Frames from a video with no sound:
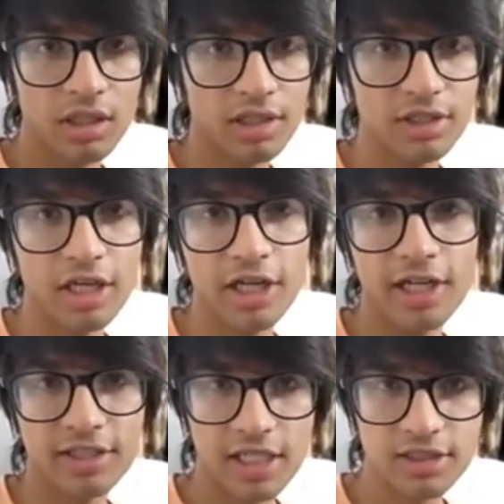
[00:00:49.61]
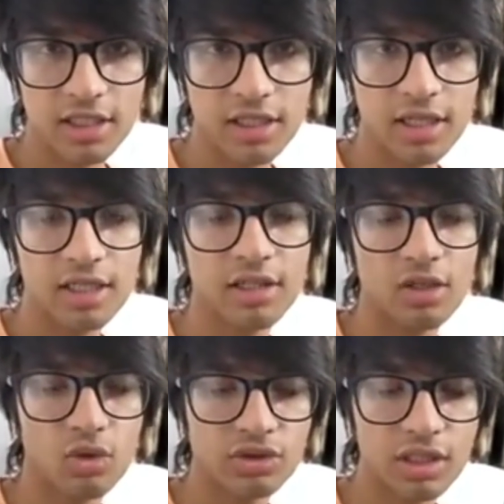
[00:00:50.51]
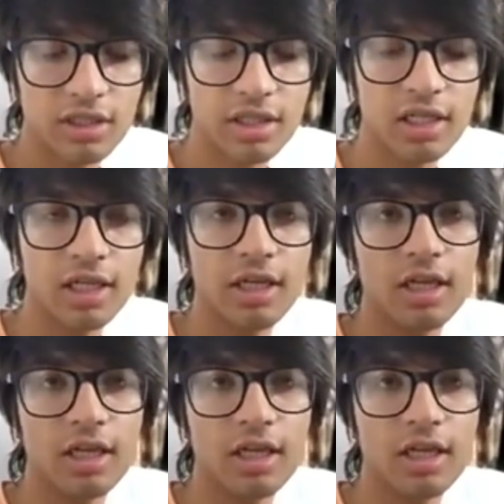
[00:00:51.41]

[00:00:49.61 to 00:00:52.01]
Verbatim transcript: इतना क्रिटिसाइज करने के लिए इतना रोस्ट करने के लिए